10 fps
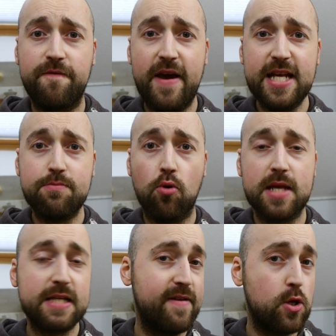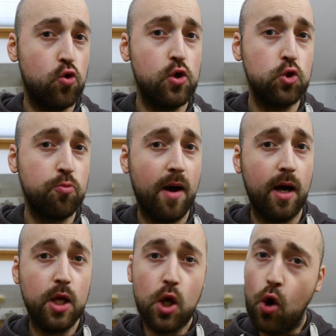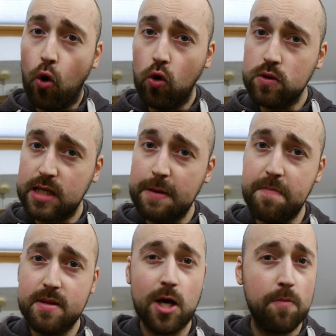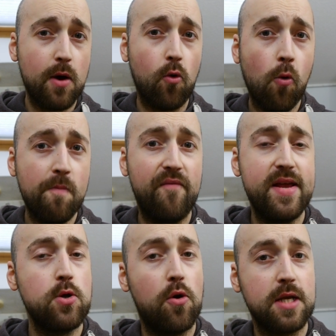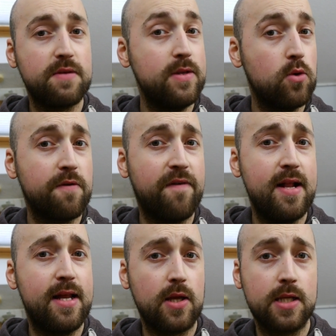Facebook, das wäre natürlich super und gebt mir einen Daumen nach oben, wenn euch das Video gefallen hat.